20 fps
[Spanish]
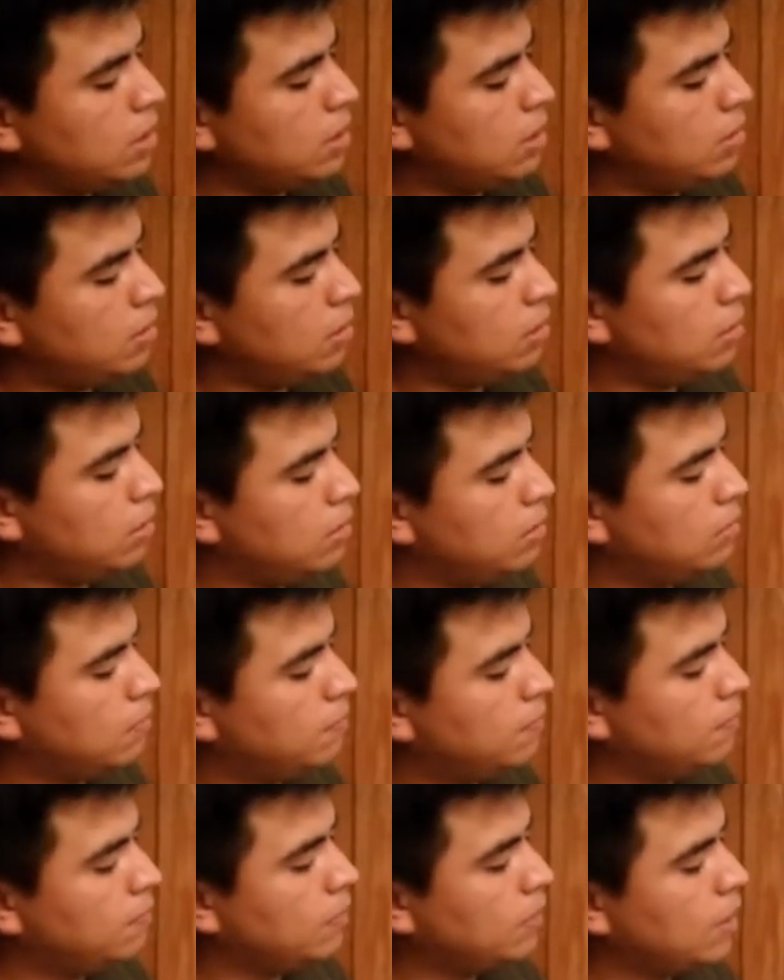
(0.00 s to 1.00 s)

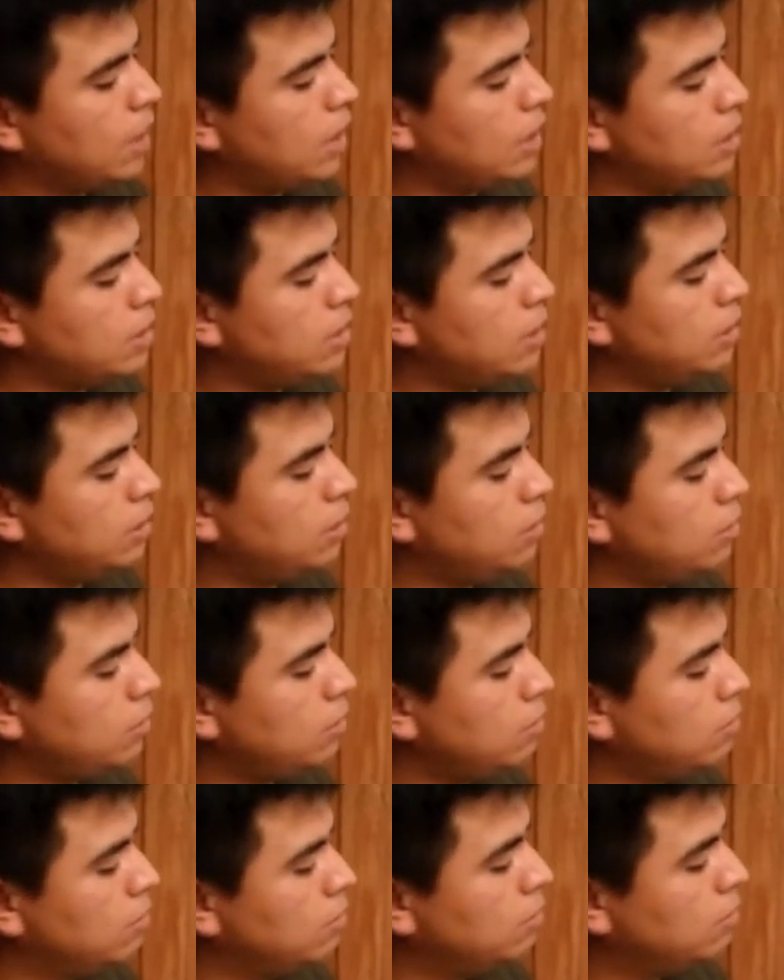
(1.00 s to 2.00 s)
al
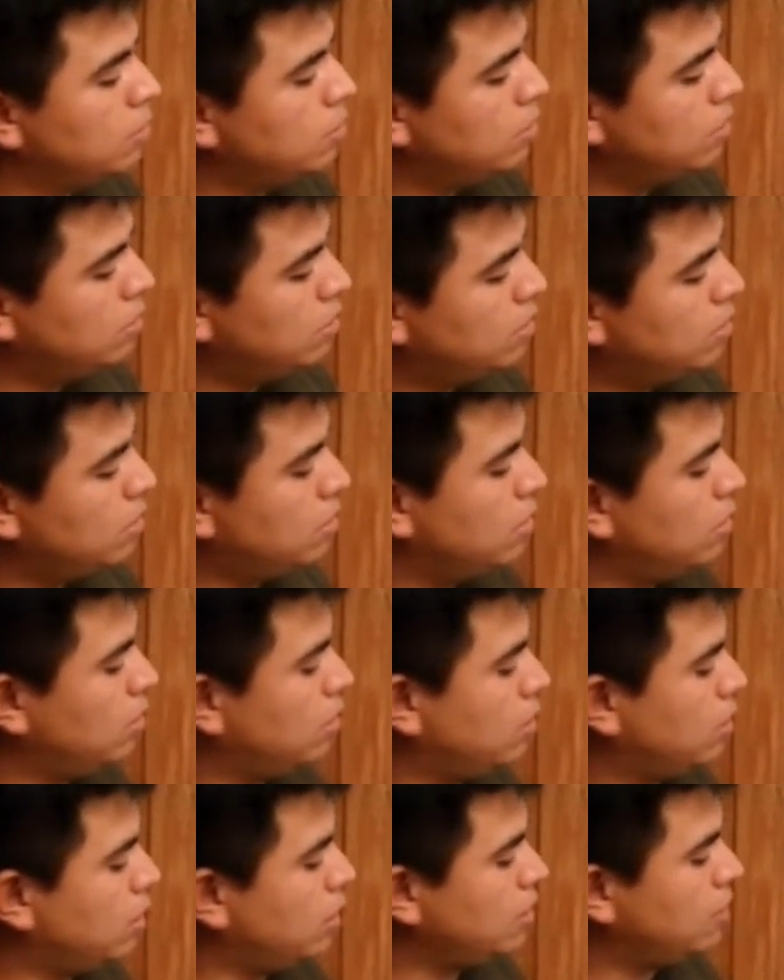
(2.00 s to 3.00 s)
centro
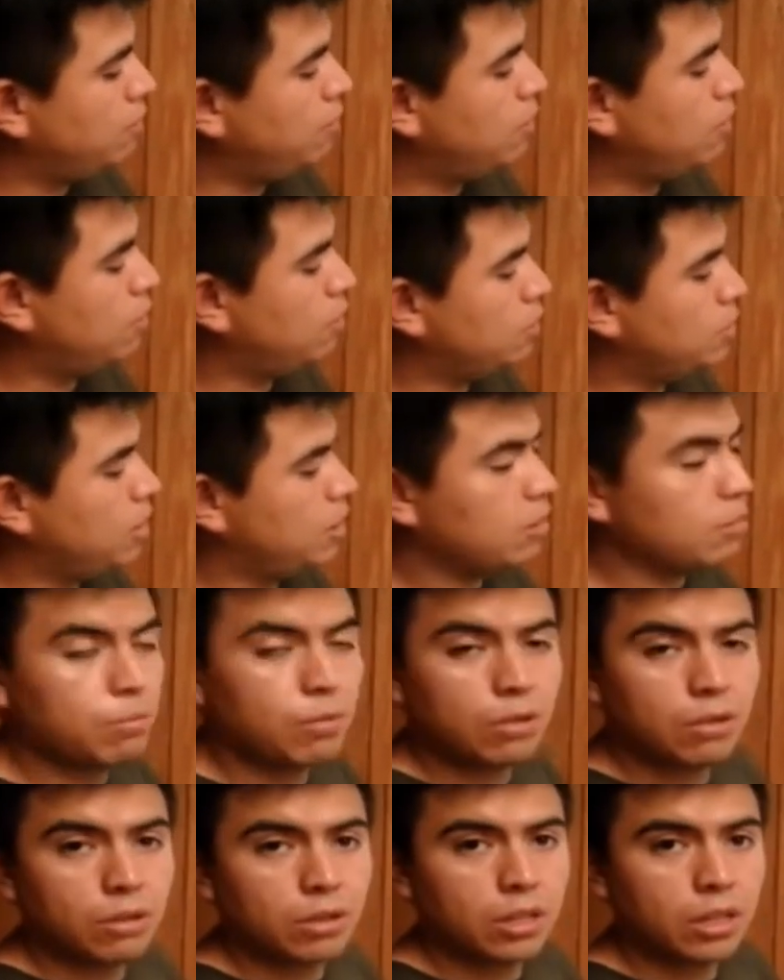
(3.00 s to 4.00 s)
lo que hice fue rociar un
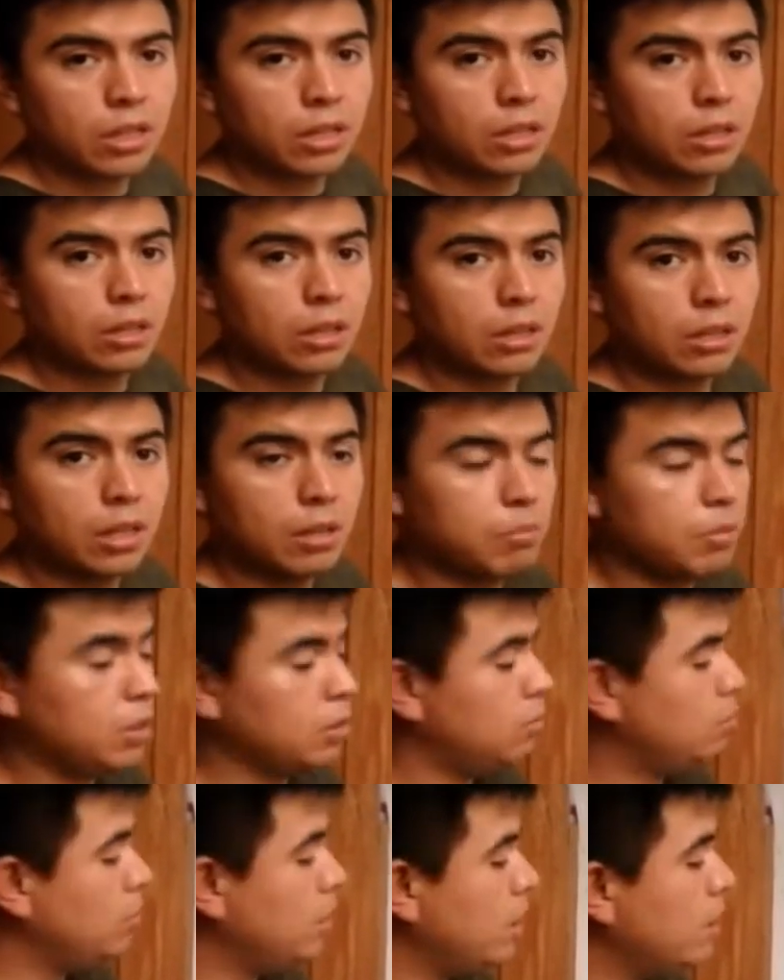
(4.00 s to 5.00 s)
poco de,
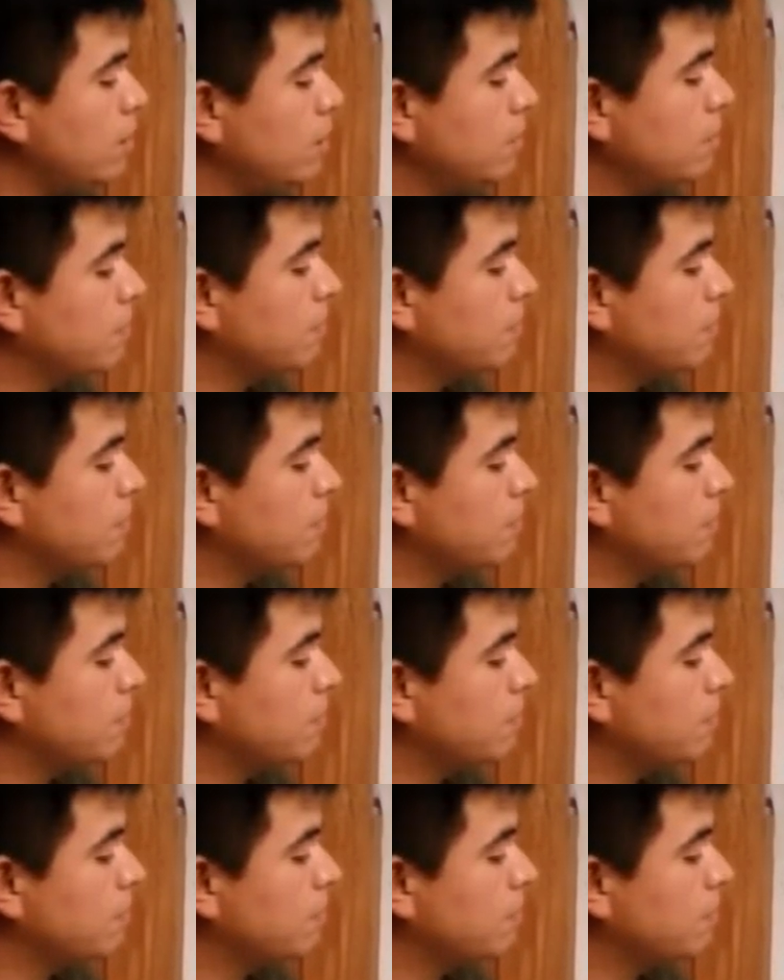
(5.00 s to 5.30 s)
pintura